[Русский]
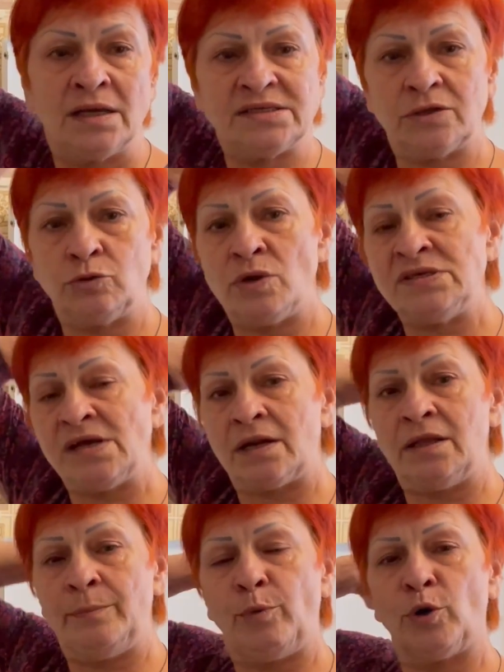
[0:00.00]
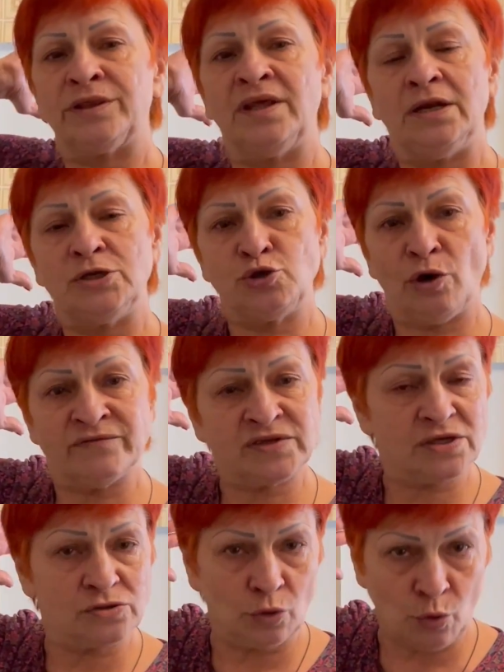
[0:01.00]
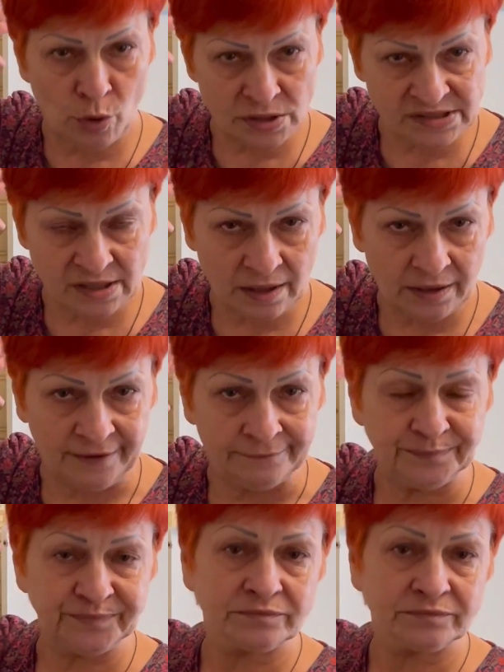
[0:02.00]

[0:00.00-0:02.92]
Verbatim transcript: с одной стороны порт Ильичевский, с другой стороны.